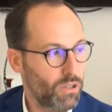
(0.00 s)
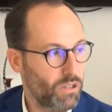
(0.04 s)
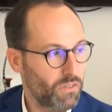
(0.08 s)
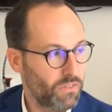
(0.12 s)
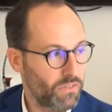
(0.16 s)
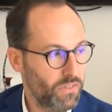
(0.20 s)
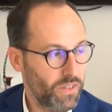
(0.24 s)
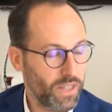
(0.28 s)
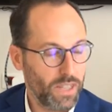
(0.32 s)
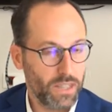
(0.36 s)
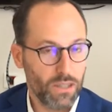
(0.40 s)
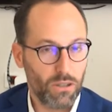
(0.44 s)

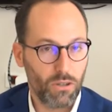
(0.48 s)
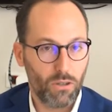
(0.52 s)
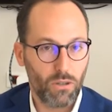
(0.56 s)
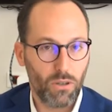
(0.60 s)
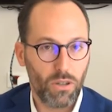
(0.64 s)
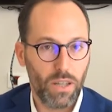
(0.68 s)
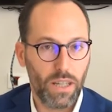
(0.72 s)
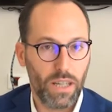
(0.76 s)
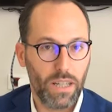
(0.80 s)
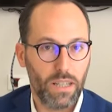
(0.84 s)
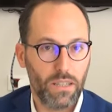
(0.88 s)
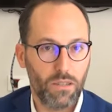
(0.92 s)

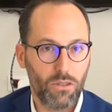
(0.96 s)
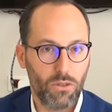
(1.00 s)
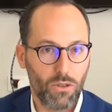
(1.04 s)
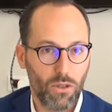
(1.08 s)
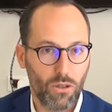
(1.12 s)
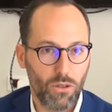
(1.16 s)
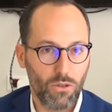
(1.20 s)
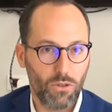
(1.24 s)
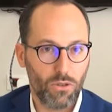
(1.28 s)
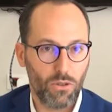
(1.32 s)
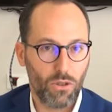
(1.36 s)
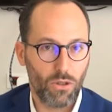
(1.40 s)
effetto è il
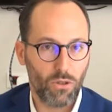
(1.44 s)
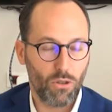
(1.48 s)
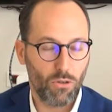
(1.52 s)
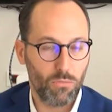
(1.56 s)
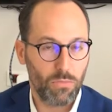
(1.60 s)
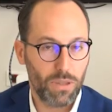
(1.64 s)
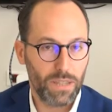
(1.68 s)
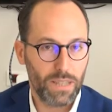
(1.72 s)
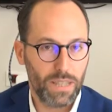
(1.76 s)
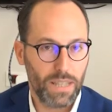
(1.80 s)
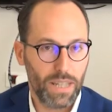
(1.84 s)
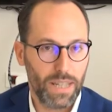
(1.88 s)
socio
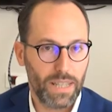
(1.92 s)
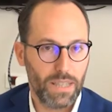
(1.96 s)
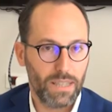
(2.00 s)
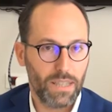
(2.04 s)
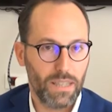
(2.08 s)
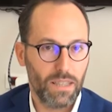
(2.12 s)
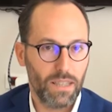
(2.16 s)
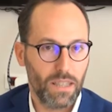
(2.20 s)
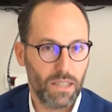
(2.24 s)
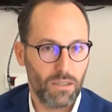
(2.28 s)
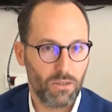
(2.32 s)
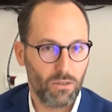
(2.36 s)

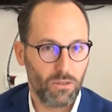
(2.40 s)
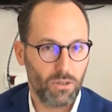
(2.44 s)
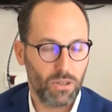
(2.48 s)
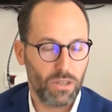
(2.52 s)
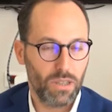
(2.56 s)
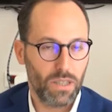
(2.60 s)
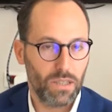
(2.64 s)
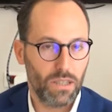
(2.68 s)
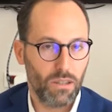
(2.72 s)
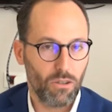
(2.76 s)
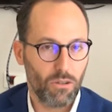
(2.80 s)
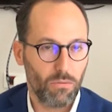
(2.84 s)
comandante nella
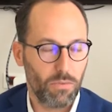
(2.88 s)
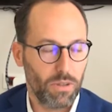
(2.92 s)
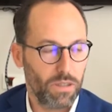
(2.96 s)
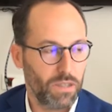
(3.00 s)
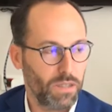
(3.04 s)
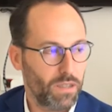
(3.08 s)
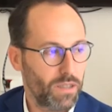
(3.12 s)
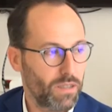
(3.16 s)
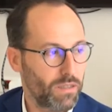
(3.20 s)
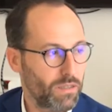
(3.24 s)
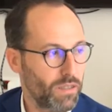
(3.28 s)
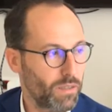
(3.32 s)
società in una
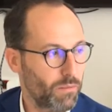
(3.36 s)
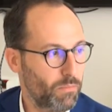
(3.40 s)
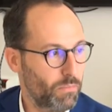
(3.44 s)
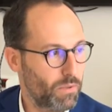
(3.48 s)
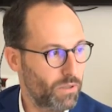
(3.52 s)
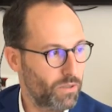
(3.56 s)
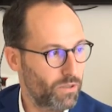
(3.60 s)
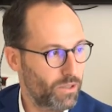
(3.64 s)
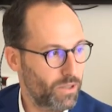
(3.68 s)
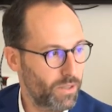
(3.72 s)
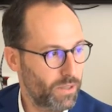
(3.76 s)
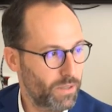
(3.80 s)
comandita
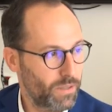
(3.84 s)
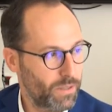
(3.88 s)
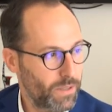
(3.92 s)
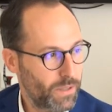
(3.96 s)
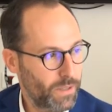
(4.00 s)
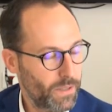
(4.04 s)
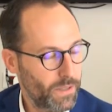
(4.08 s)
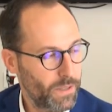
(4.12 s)
semplice.